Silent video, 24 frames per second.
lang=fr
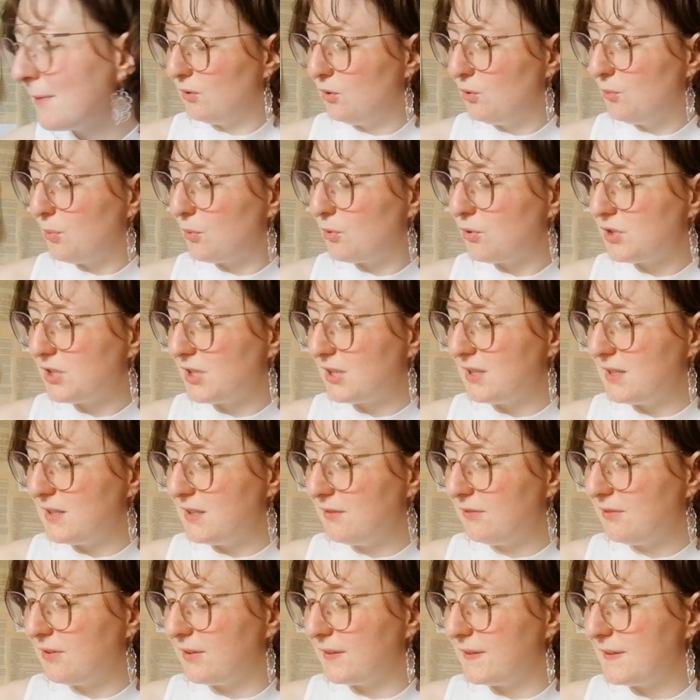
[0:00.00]
Le prochain
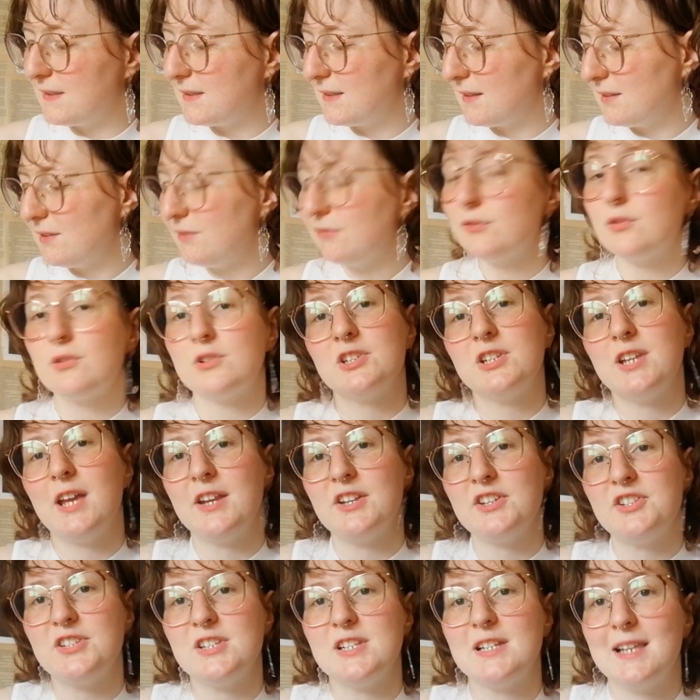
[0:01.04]
livre, c'est un livre que j'ai
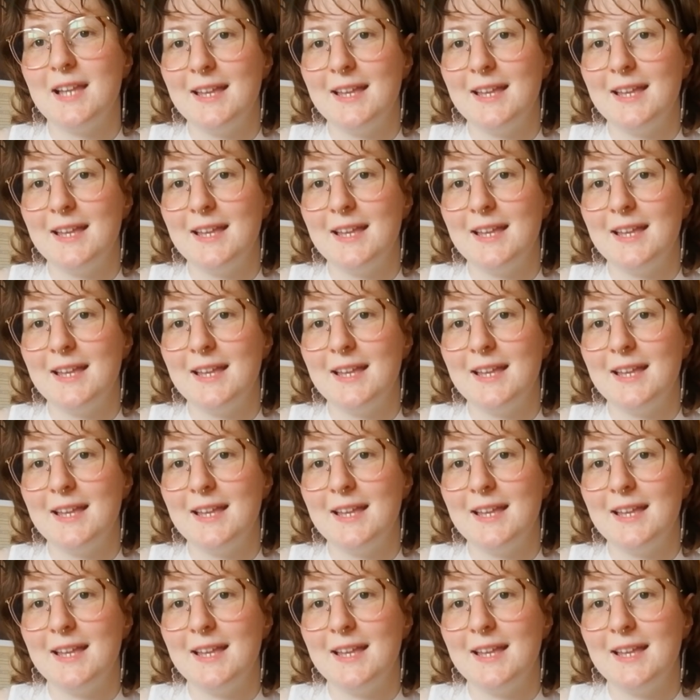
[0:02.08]
acheté